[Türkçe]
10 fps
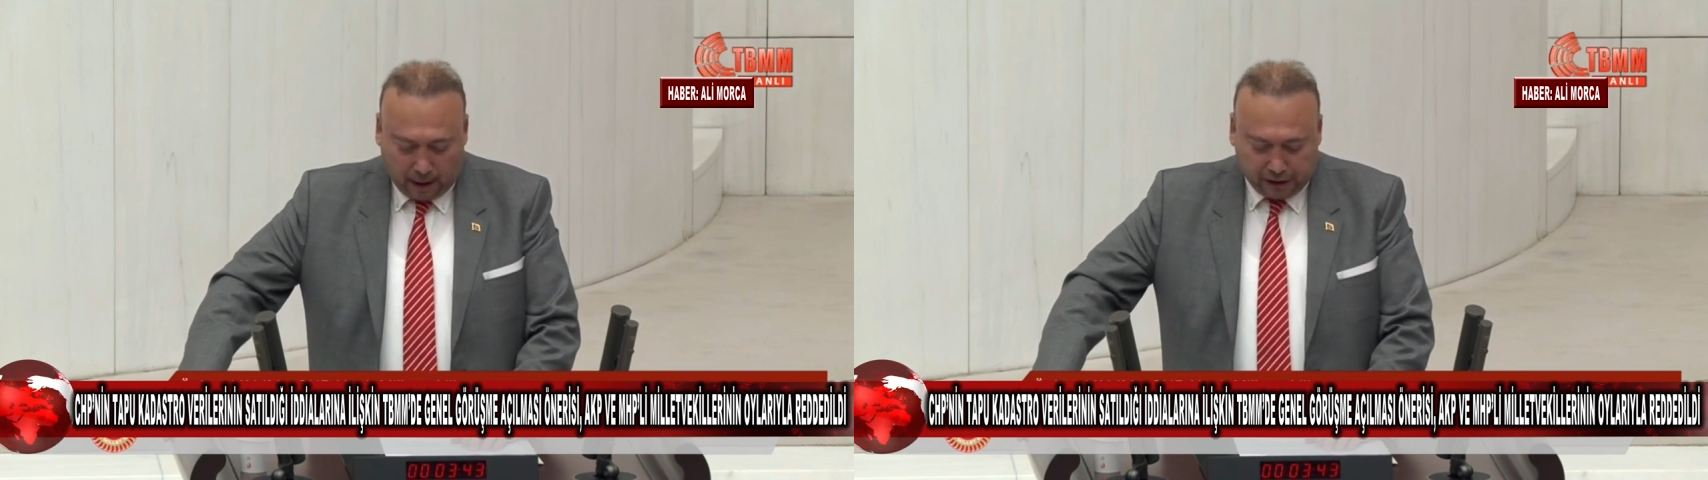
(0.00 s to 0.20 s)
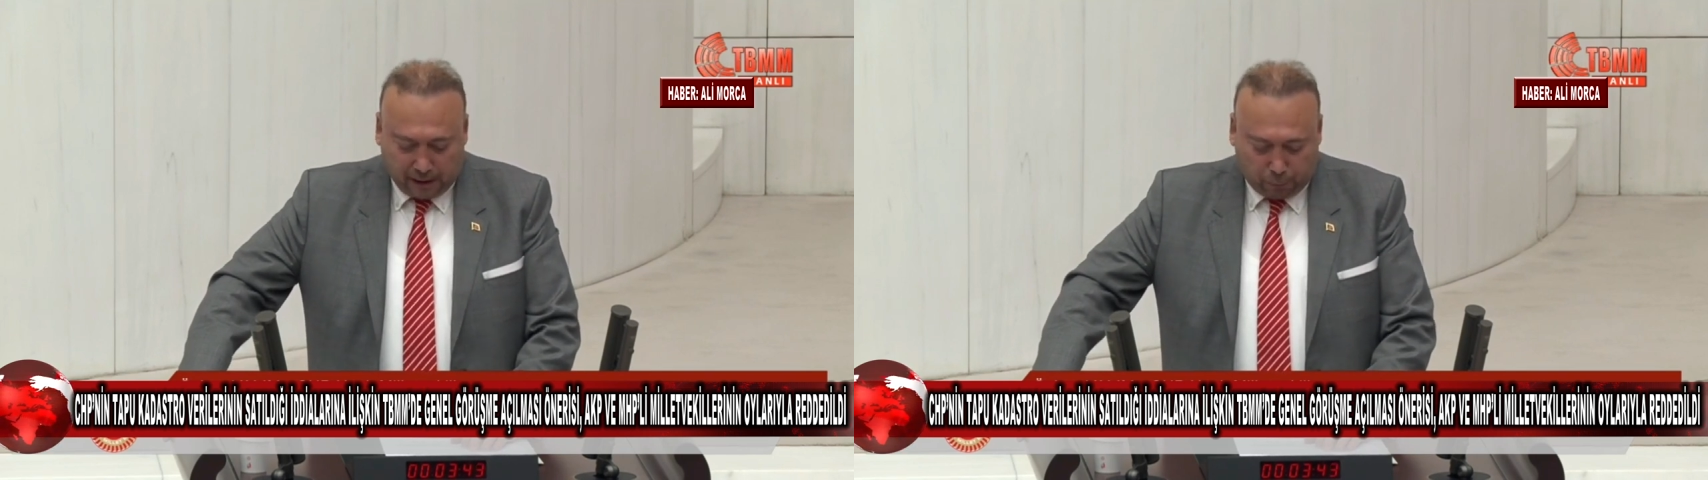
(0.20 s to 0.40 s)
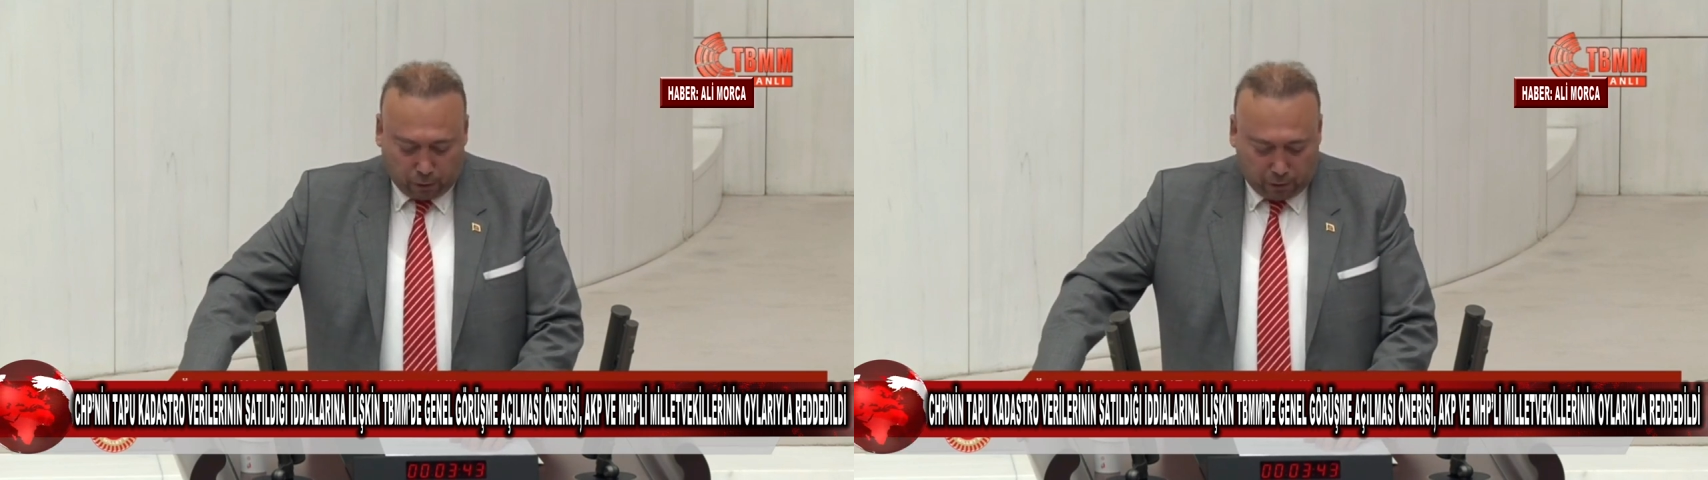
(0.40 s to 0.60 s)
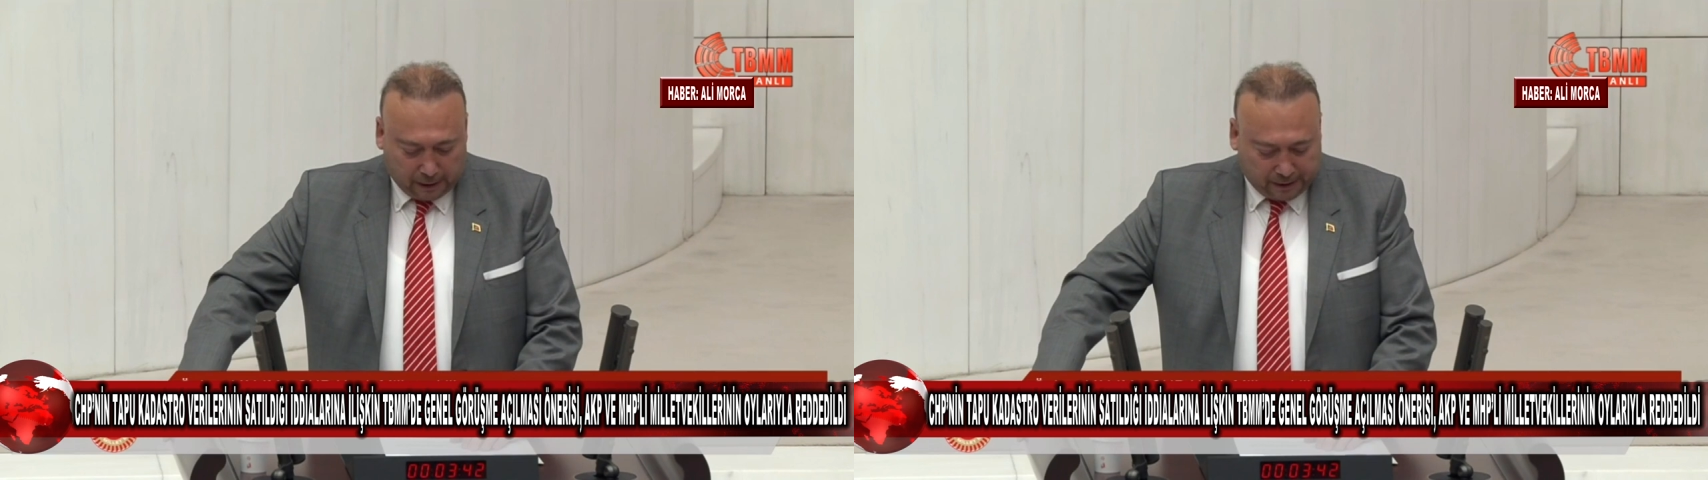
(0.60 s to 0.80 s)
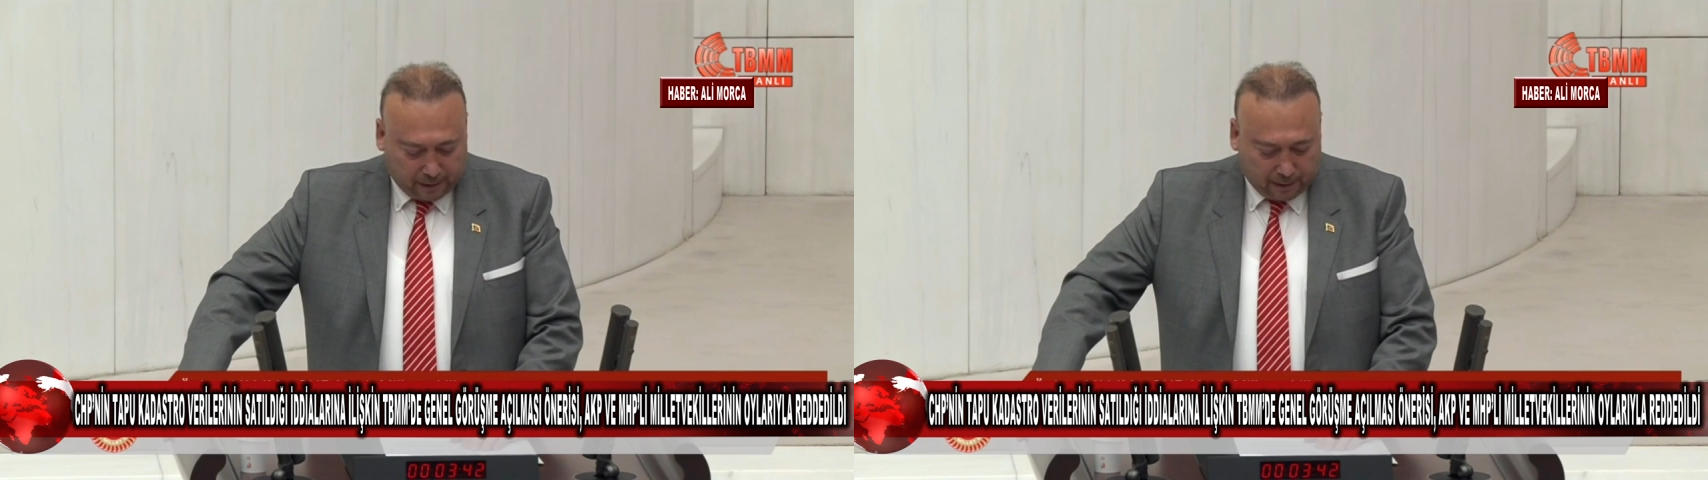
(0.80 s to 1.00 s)
Ancak
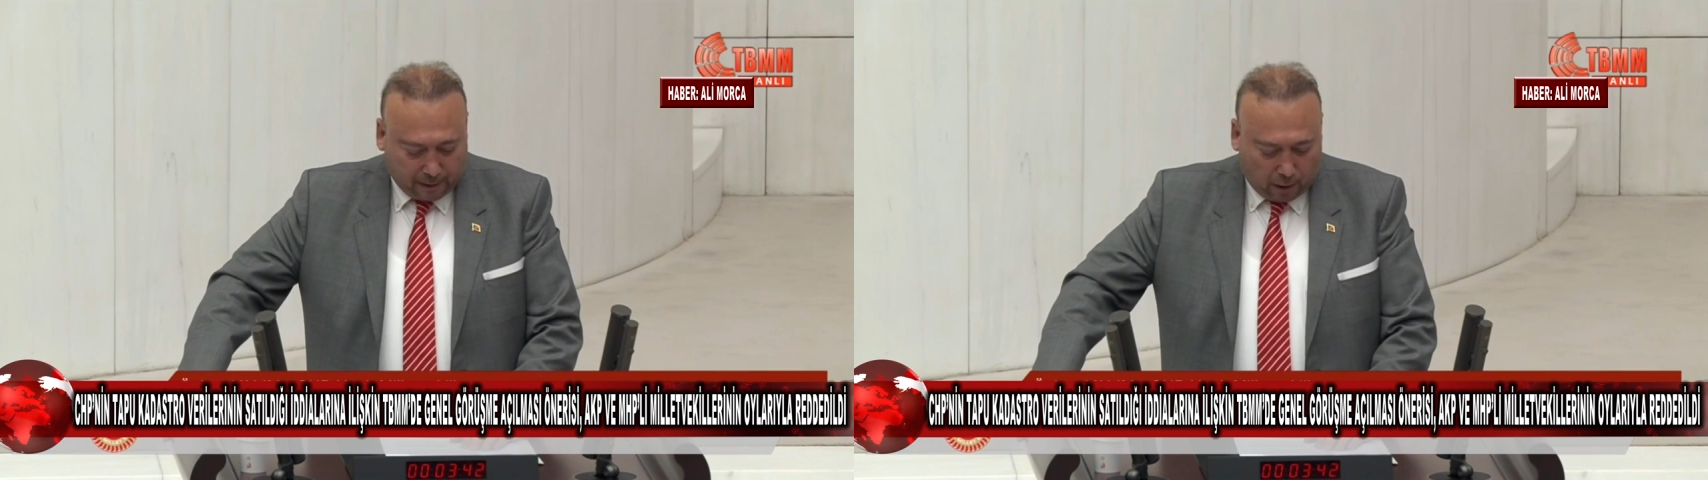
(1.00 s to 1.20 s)
bununla sınırlı